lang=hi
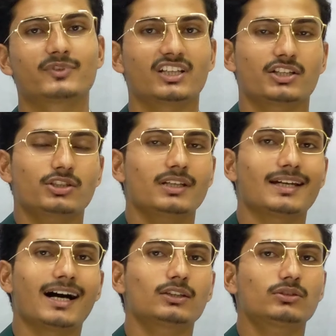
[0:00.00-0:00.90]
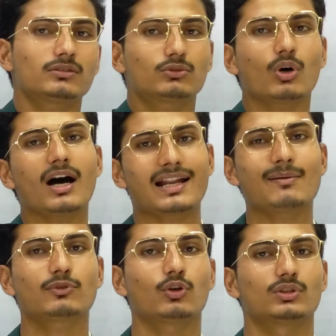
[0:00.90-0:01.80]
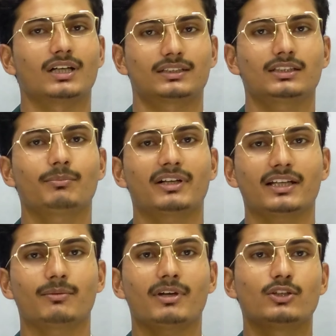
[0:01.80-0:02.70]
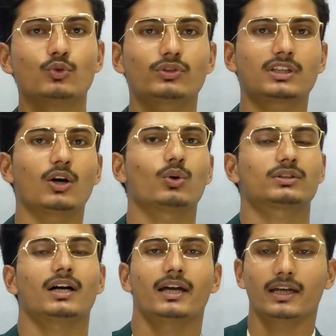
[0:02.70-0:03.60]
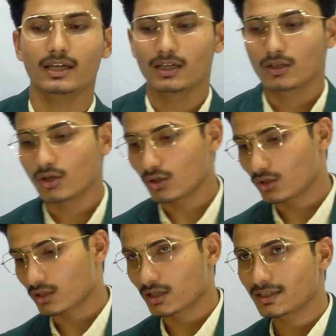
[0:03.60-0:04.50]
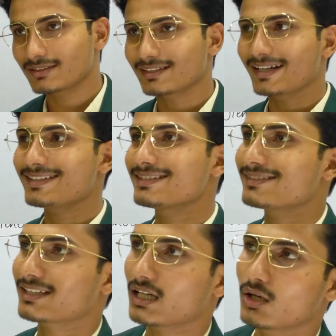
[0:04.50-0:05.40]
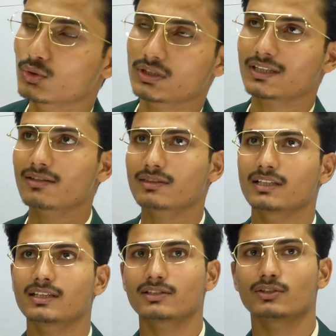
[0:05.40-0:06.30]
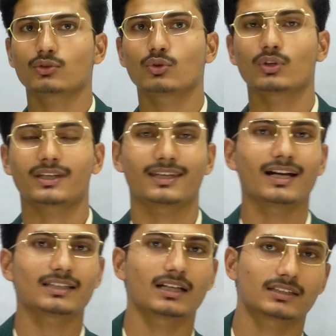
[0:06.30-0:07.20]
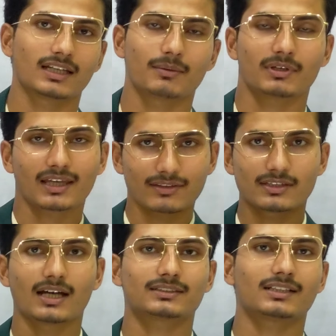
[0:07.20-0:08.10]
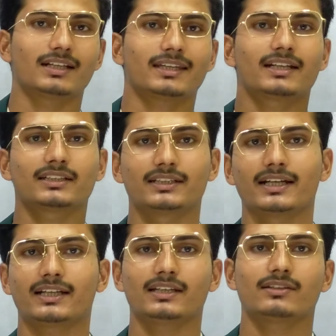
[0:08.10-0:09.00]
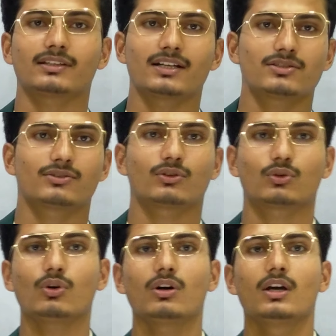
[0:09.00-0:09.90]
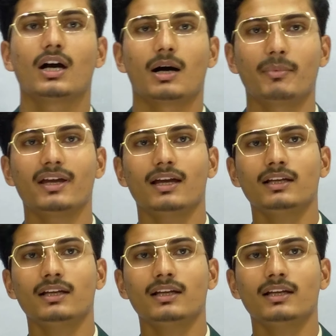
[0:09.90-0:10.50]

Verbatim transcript: जनरेशन याद तो आराम से हो जाती है बट इनमें यूज़ क्या होता है और ये सारी चीज़ें क्या होती है किस तरीके से इनको किया जाता है मतलब कैसे याद करना है क्या इनकी डेट है ये सारी चीज़ों को हमें